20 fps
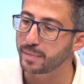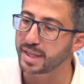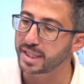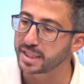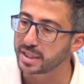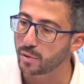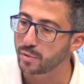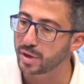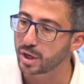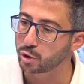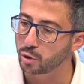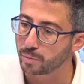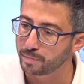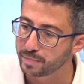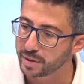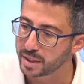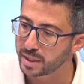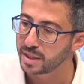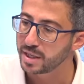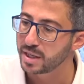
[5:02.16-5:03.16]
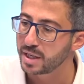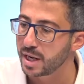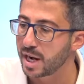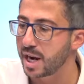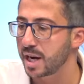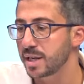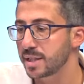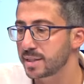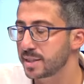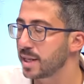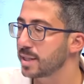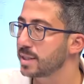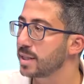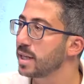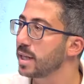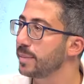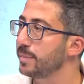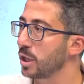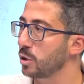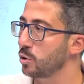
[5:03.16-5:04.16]
دورنا طبي اهل السياسه
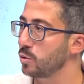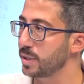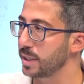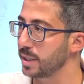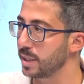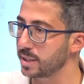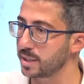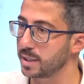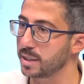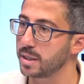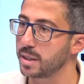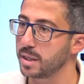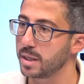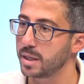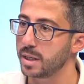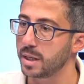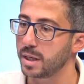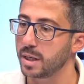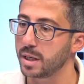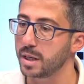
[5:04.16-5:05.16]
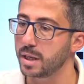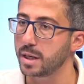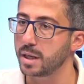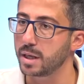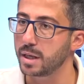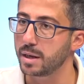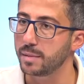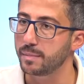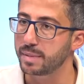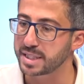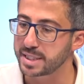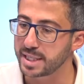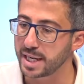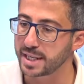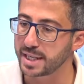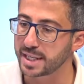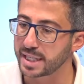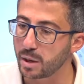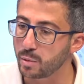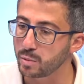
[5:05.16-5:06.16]
هن بيحكوا سياسه آه، بس
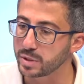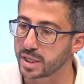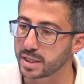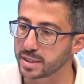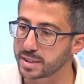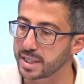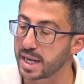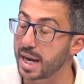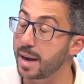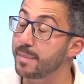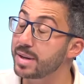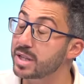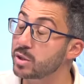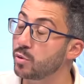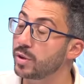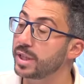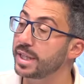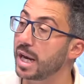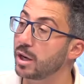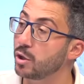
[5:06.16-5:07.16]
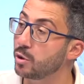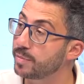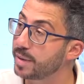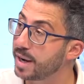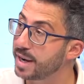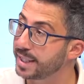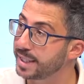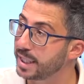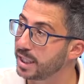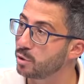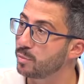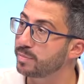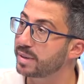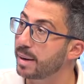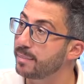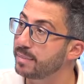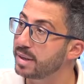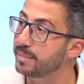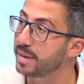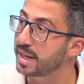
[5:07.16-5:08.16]
نحن كوزاره صحه مسؤولين عن اللبنانيين
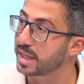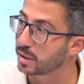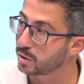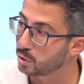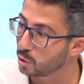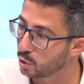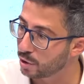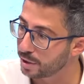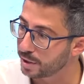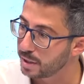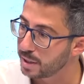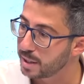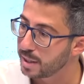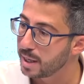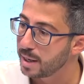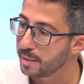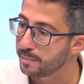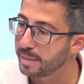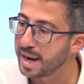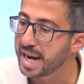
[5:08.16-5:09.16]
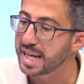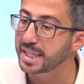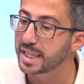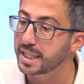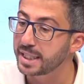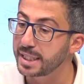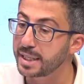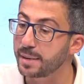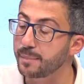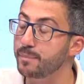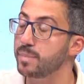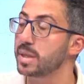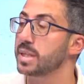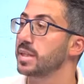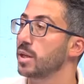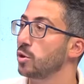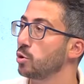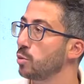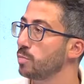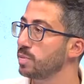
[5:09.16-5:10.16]
ومكملين بهذا الدور ما حدا يلبسنا
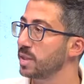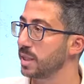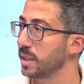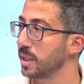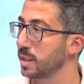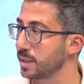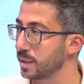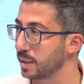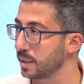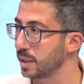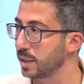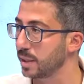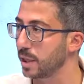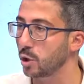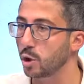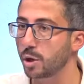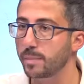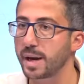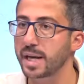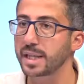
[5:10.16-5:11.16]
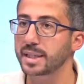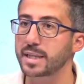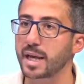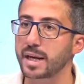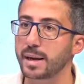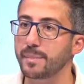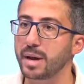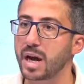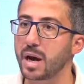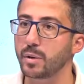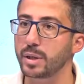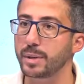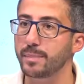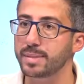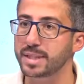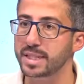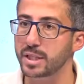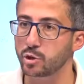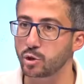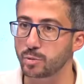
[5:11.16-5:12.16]
توب سياسي لانه البعض صار عم بيحاول
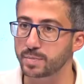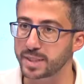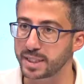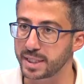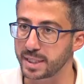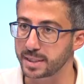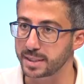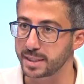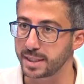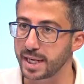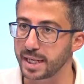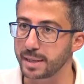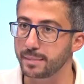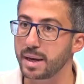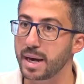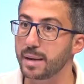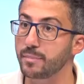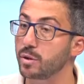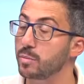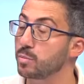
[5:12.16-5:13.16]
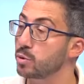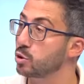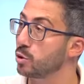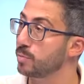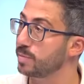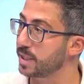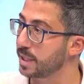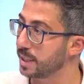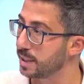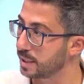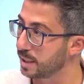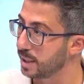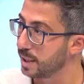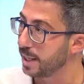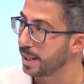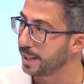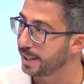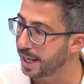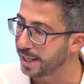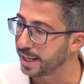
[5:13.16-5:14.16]
يلبسنا توب سياسي نحن ما عم نلبس توب سياسي
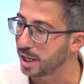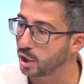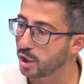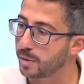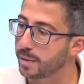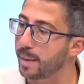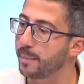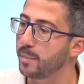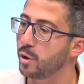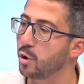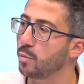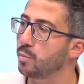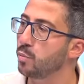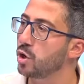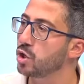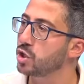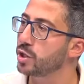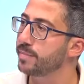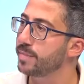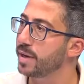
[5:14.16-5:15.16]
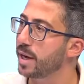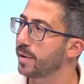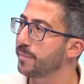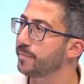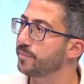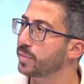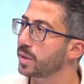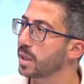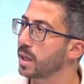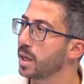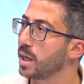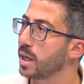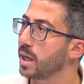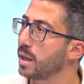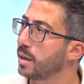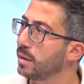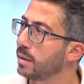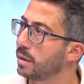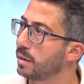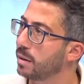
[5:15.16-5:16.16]
طب على اي اساس ما اخذتوا اسماء الجرحى
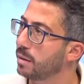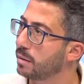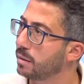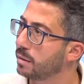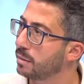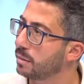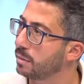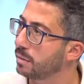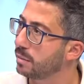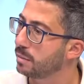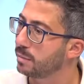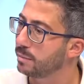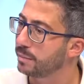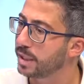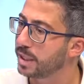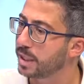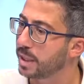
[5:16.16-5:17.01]
بالمستشفيات مين